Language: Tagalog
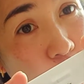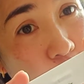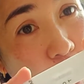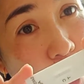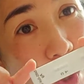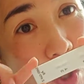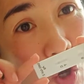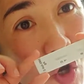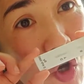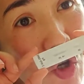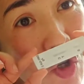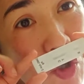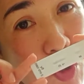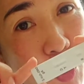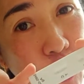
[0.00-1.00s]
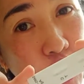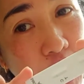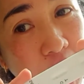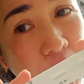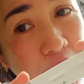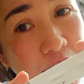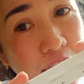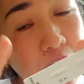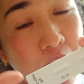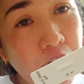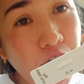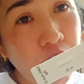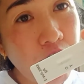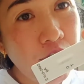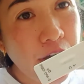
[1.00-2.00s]
Ano sa ganito ba? Juntis
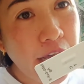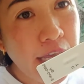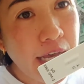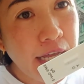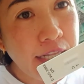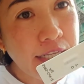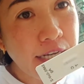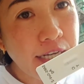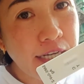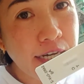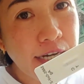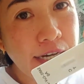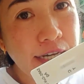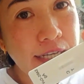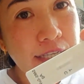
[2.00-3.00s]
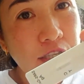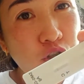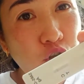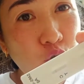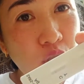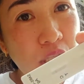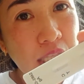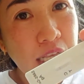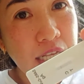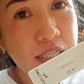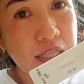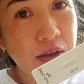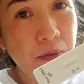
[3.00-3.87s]
ako. Ayan siya guys. Juntis.